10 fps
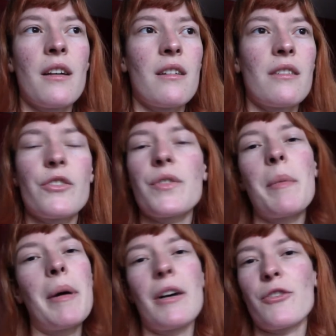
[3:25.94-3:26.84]
Je
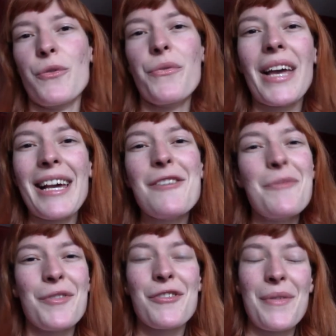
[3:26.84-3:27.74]
sais pas, je verrai
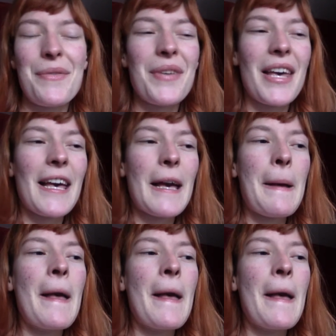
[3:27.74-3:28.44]
comment je vais faire.